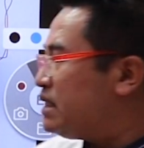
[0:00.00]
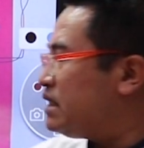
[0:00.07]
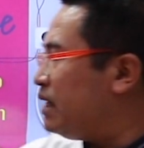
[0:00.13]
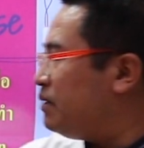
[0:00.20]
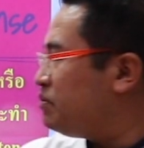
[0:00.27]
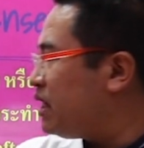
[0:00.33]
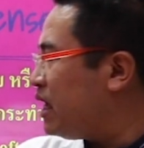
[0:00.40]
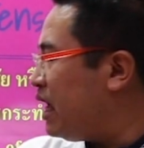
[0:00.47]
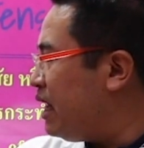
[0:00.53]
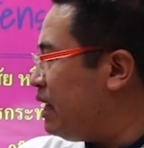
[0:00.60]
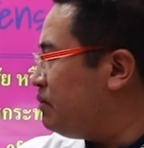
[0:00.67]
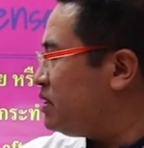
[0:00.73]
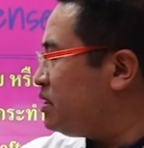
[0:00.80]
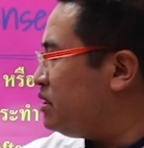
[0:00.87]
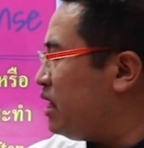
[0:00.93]

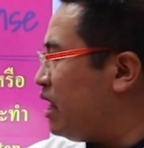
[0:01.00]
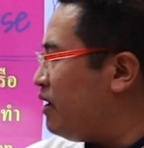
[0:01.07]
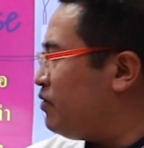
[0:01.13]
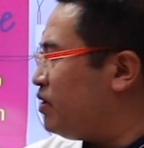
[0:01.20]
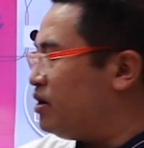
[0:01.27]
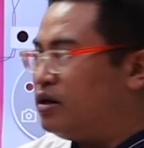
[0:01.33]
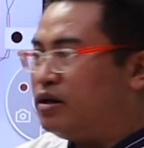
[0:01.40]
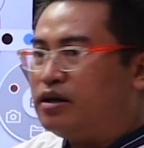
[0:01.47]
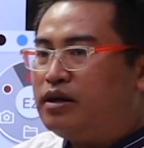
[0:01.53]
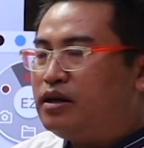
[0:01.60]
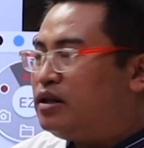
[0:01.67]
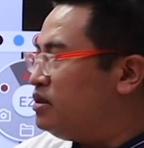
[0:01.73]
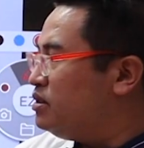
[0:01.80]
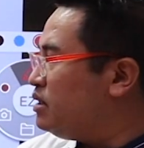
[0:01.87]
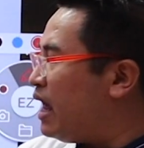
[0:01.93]
sometimes never
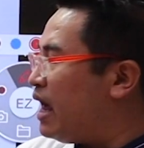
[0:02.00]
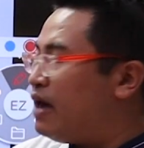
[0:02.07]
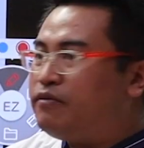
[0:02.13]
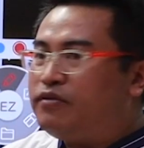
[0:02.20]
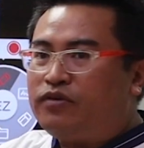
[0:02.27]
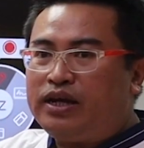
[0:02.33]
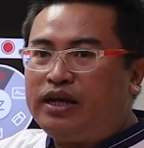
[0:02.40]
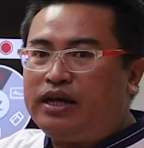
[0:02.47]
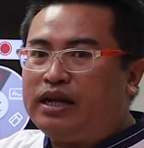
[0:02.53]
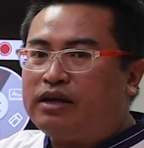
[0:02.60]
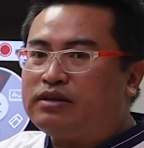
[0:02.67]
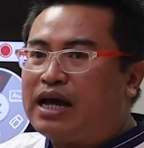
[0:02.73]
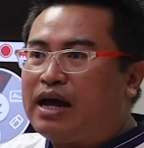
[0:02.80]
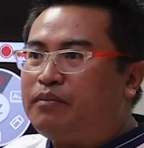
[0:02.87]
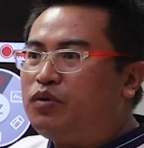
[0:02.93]
หรือ every แล้
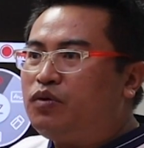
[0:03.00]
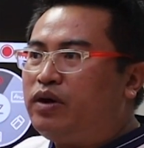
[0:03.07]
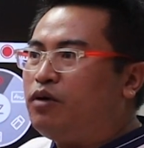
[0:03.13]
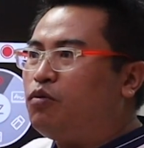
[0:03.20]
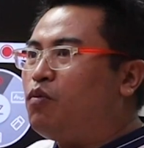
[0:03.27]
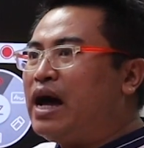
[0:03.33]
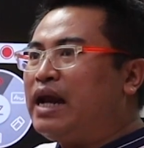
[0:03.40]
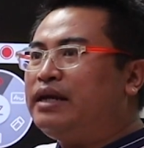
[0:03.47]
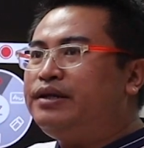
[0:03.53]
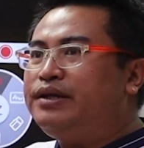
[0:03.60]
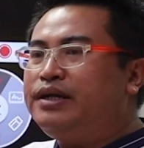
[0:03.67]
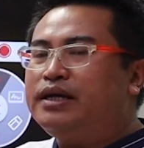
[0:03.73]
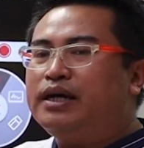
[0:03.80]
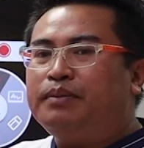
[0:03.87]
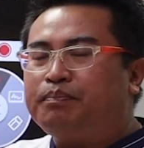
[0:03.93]
วตามด้วยวัน
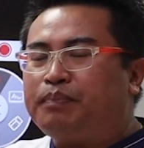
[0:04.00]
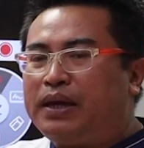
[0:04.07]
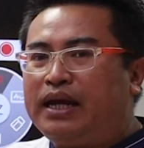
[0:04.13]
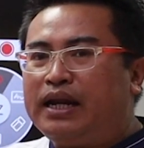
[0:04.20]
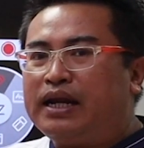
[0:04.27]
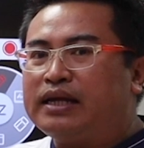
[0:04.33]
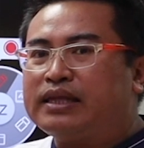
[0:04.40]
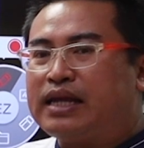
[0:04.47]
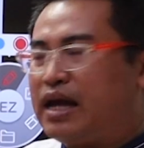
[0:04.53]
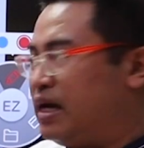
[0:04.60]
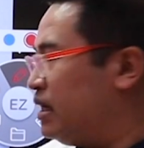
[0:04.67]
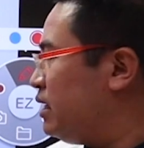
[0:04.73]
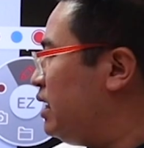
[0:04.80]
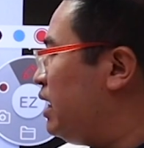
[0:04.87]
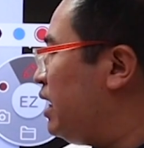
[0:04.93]
เดือนปีต่า
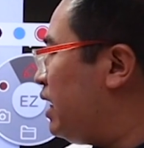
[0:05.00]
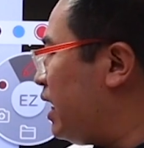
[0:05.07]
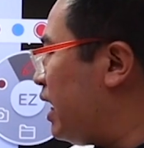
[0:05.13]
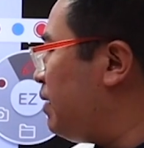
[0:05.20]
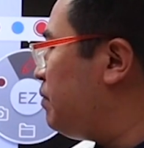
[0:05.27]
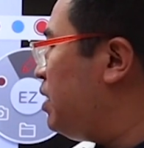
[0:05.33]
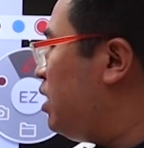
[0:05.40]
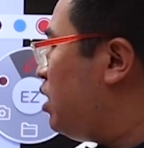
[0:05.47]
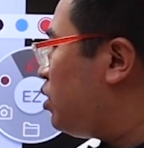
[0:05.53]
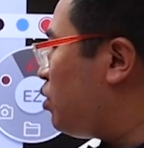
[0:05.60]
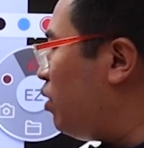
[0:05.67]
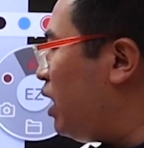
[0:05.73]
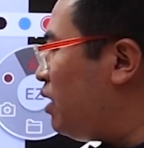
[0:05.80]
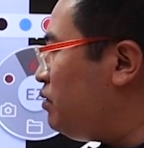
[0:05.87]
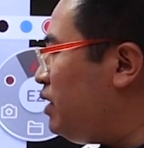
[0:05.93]
งๆนะครับ
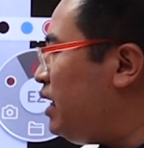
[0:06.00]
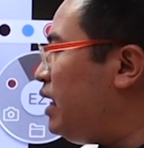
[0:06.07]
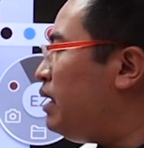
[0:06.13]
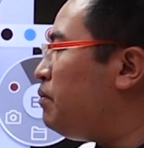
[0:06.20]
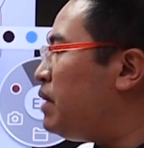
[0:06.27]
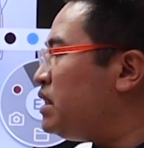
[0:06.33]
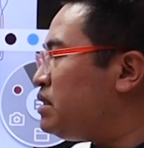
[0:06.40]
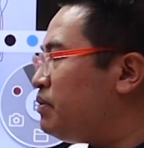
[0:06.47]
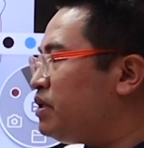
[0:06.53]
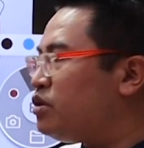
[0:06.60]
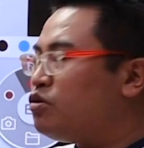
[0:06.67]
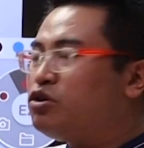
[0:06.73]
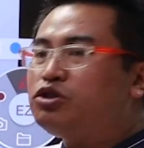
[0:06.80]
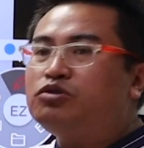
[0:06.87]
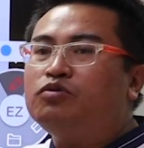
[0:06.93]
ตัวเหล่านี้มันจะเป็น
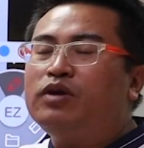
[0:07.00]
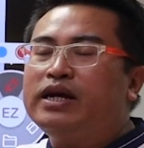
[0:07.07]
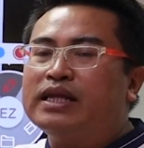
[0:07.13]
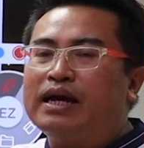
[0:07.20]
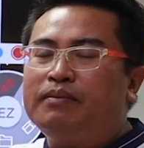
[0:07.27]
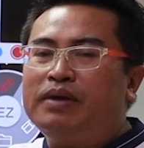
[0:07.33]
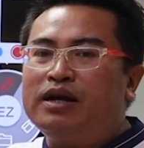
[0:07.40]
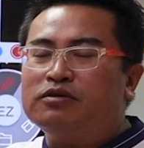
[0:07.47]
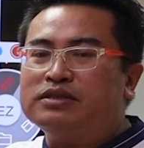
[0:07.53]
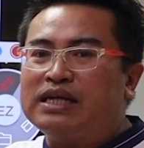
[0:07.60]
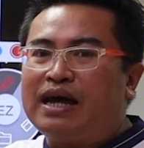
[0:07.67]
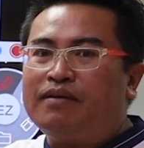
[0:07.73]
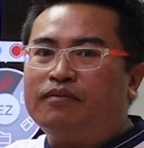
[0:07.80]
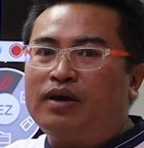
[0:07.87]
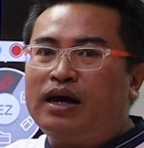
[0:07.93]
ตัวช่วยทำให้เราท
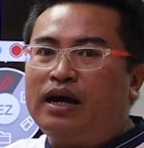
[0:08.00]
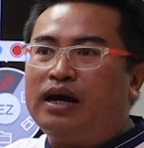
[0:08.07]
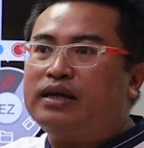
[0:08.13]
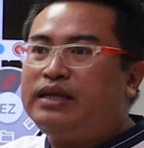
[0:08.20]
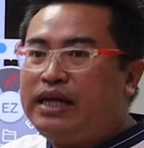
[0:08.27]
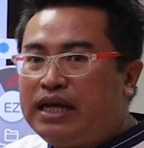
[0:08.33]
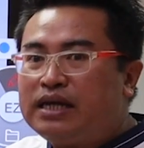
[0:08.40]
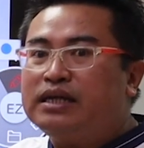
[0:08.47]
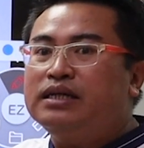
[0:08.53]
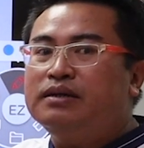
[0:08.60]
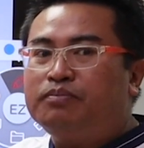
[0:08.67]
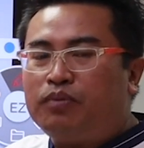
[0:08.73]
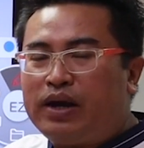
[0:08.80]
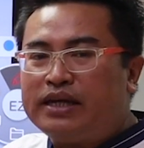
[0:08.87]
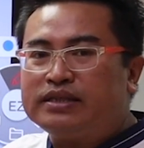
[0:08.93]
ราบว่านี่คือ
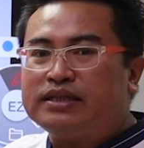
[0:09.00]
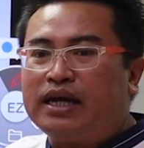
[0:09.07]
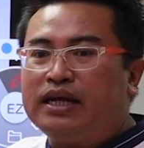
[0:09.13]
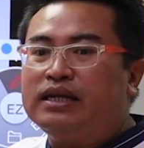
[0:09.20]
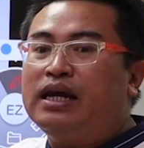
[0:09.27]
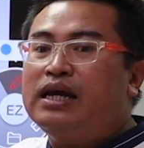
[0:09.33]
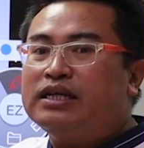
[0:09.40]
present